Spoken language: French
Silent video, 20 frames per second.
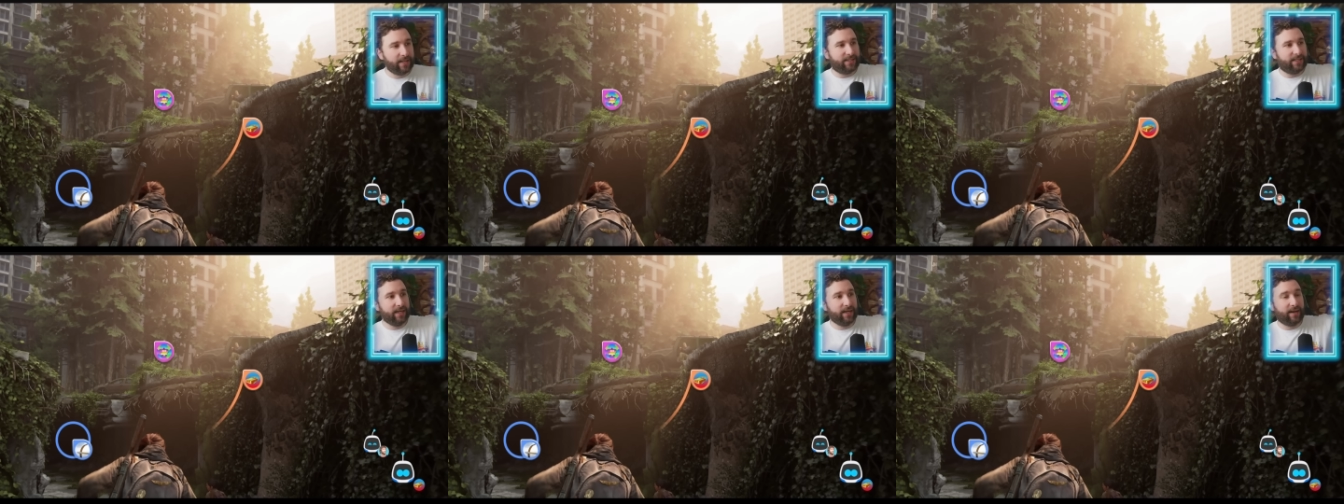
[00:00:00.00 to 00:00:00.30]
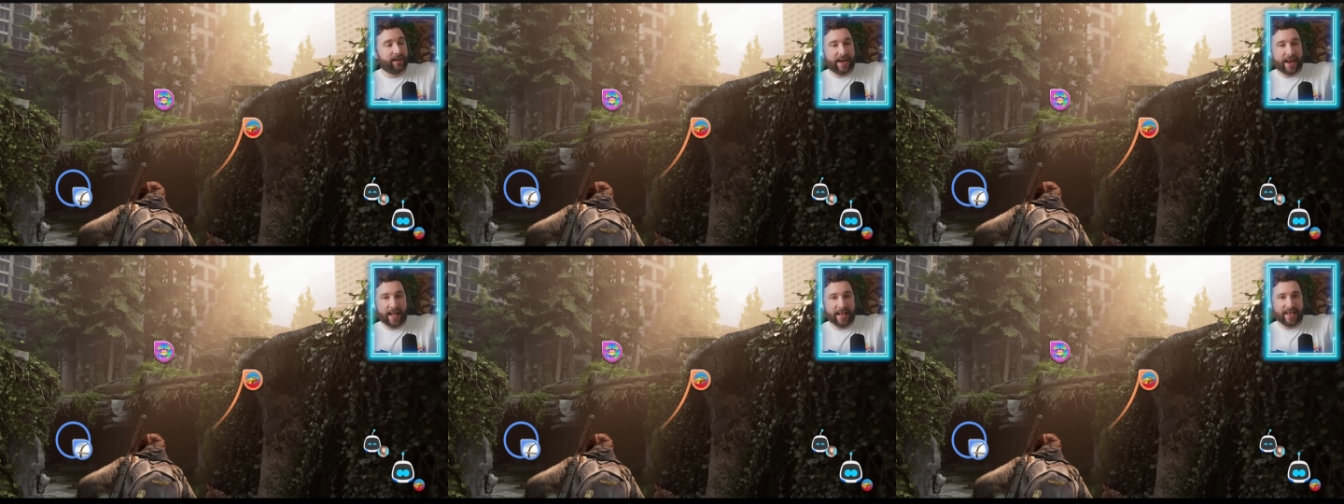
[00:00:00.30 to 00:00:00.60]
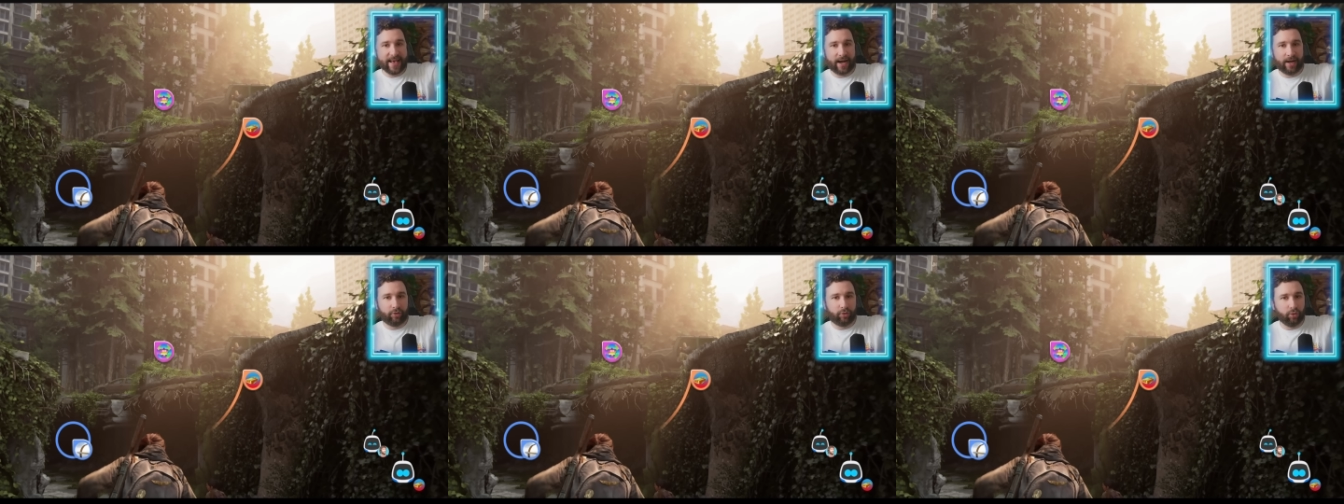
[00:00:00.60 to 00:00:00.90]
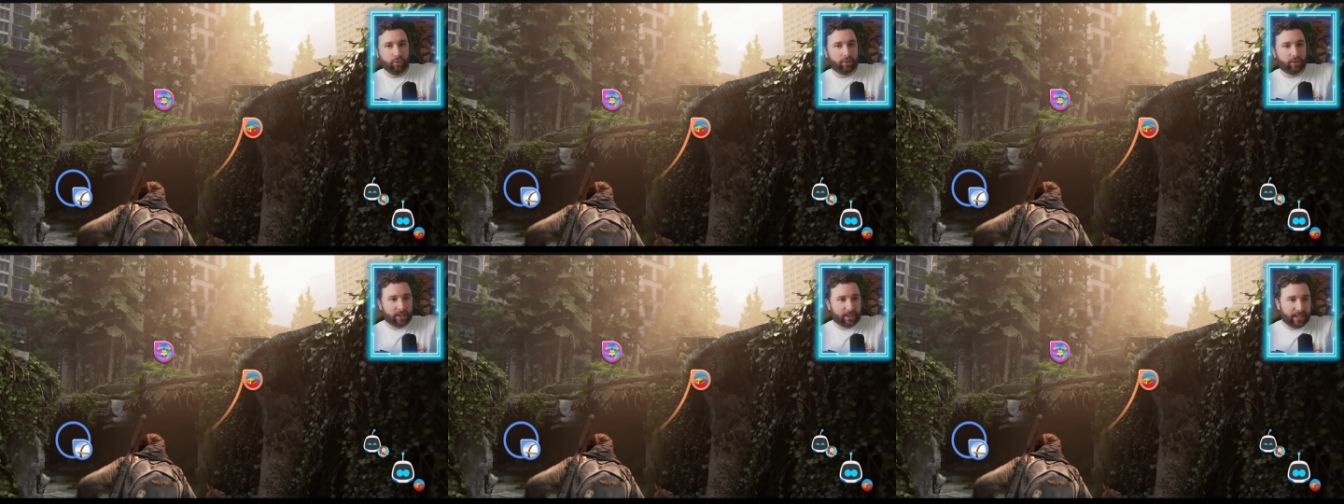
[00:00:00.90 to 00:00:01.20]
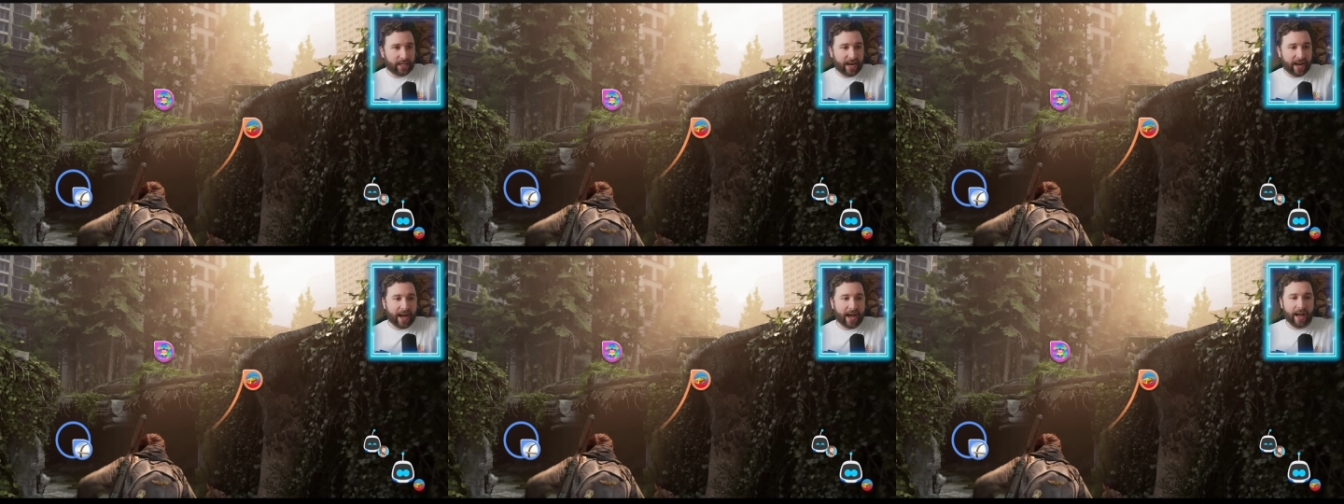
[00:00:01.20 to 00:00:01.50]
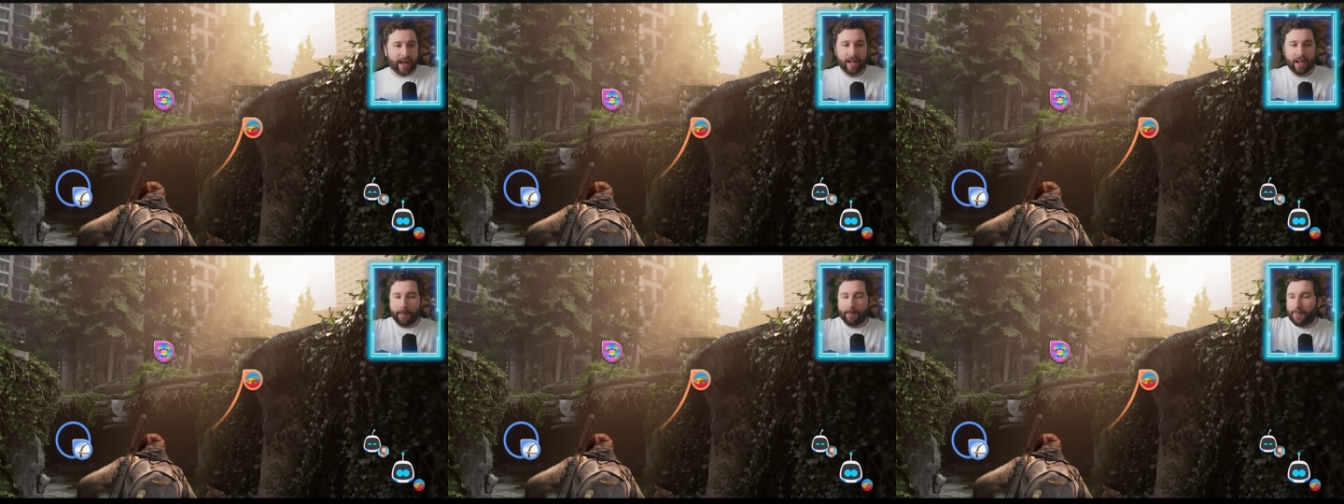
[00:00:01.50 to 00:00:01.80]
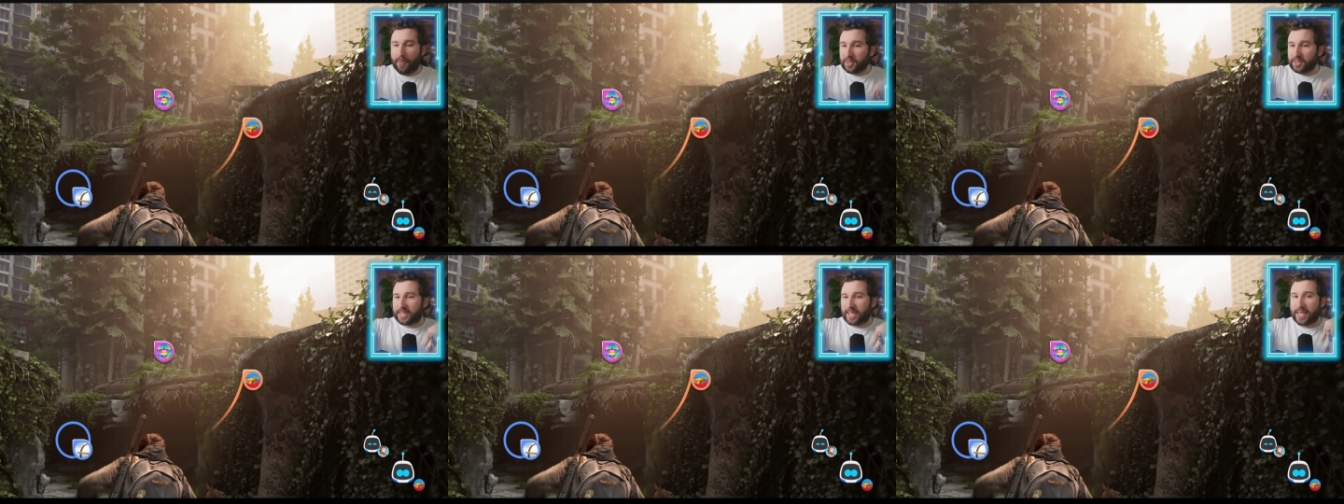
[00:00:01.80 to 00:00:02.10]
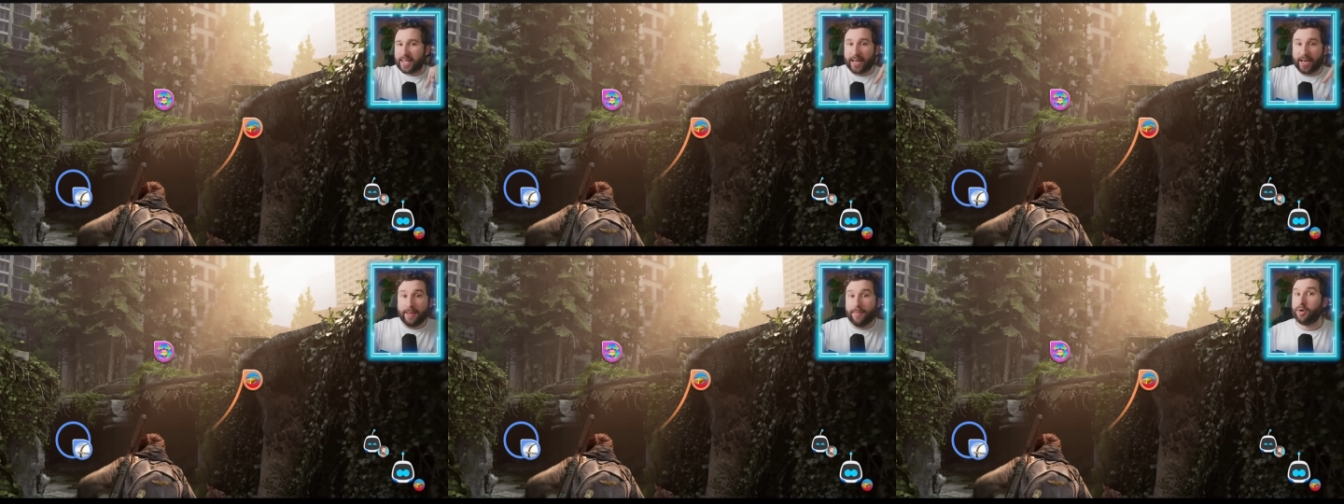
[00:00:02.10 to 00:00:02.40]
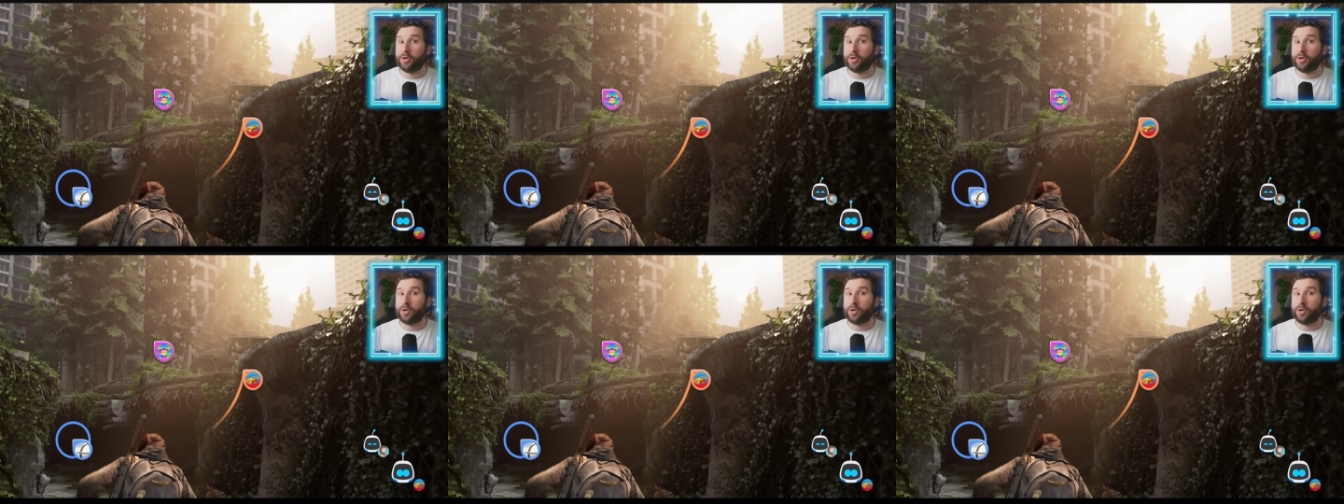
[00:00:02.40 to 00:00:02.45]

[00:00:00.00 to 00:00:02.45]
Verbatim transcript: tiens là il y a un truc qui est là, pense à y aller.